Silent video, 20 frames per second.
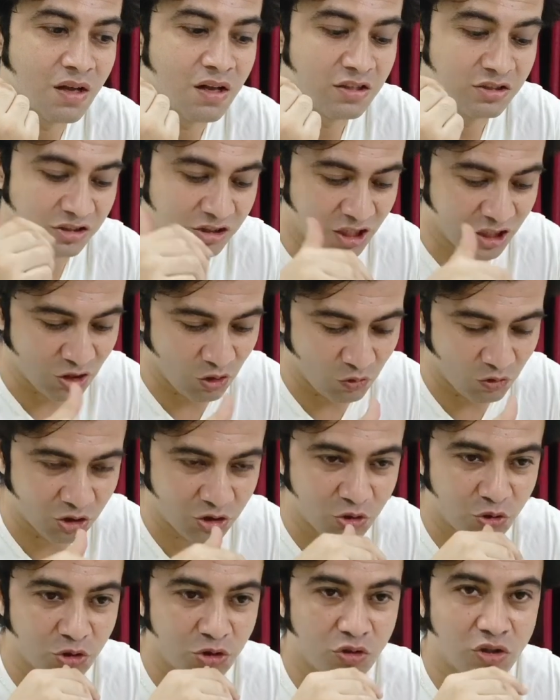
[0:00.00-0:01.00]
ये खाऊंगा
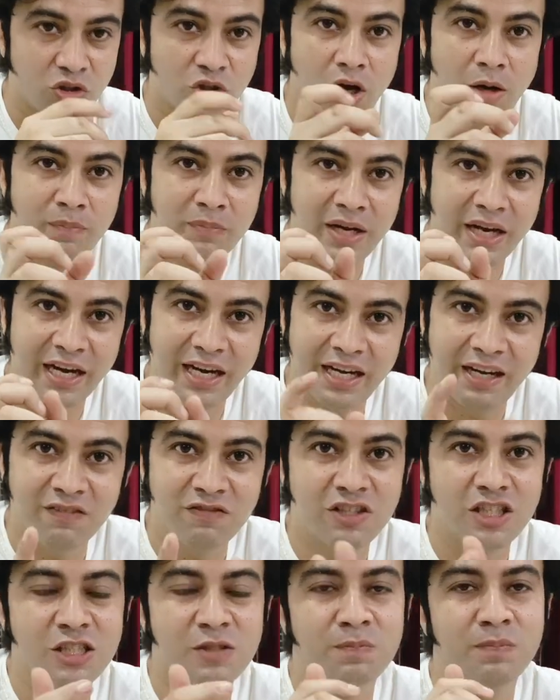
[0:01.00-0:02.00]
तो हो जाऊंगा तो आप नेगेटिव
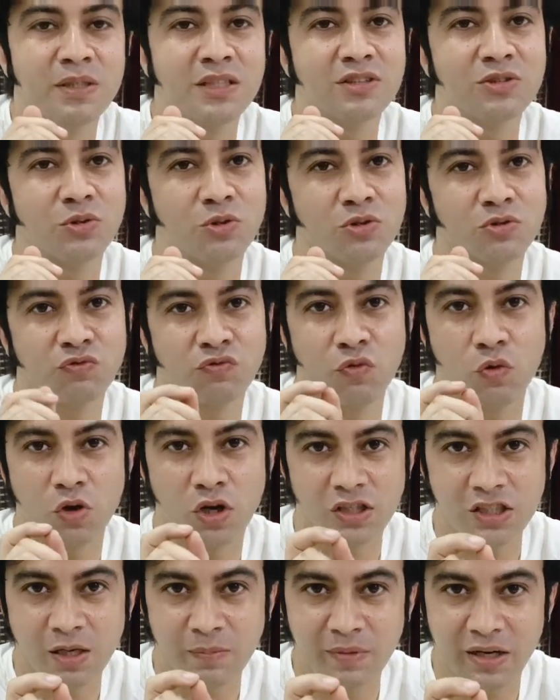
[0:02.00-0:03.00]
चीज़ पे सोच
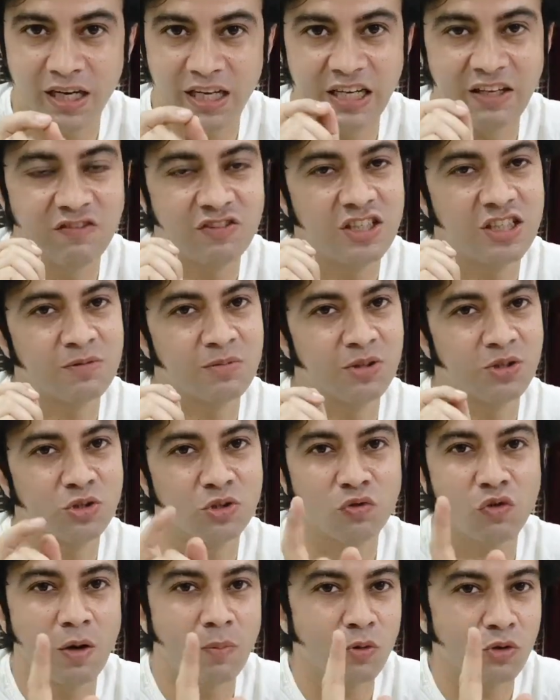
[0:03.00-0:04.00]
फोकस आप नेगेटिव चीज़ पे
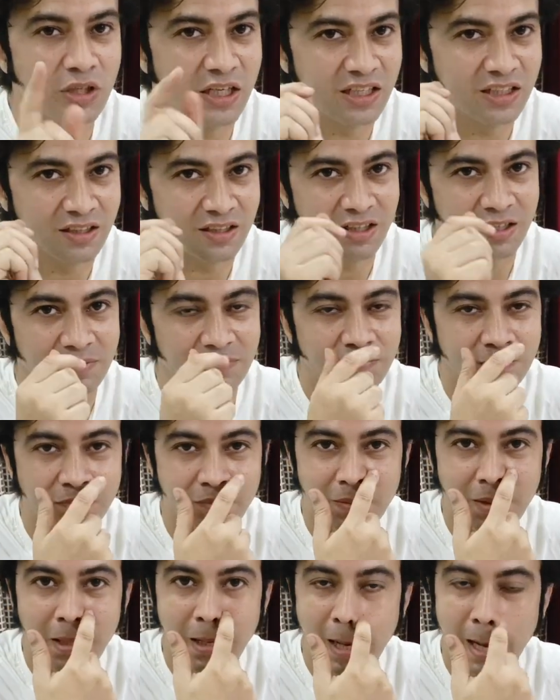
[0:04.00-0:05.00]
तो आपको नहीं करना है
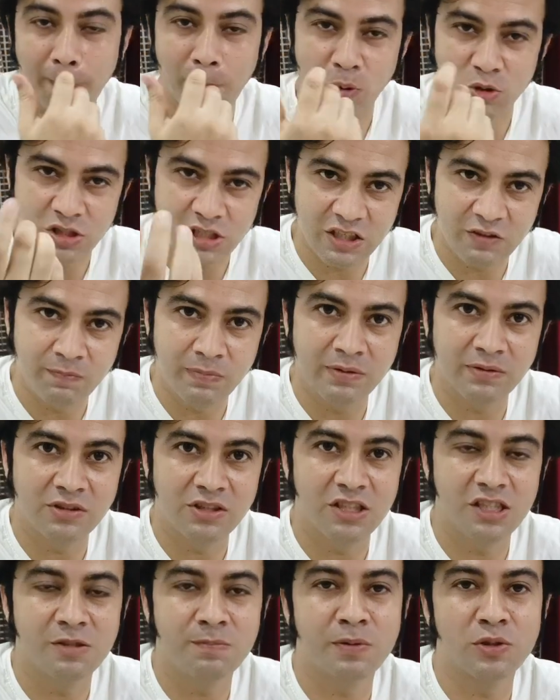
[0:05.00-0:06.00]
आप पॉजिटिव
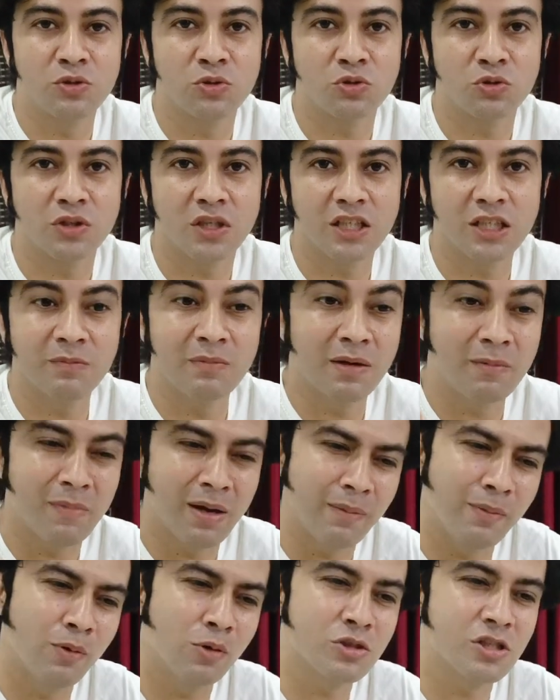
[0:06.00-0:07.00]
चीज़ पे सोचो ना कि मैं
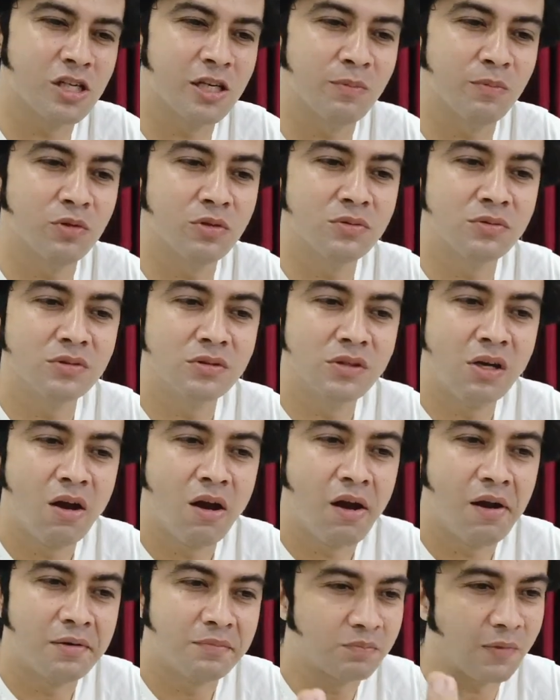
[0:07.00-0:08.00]
मैं बहुत स्लिम हूँ
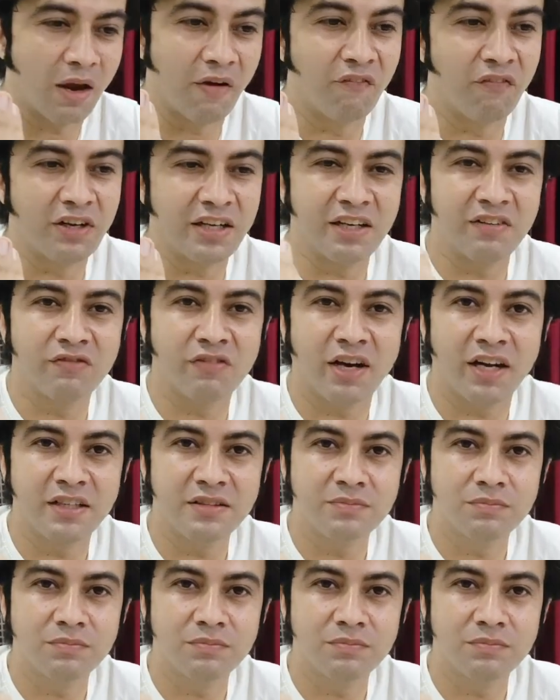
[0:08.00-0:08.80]
आई एम फिट एंड फाइन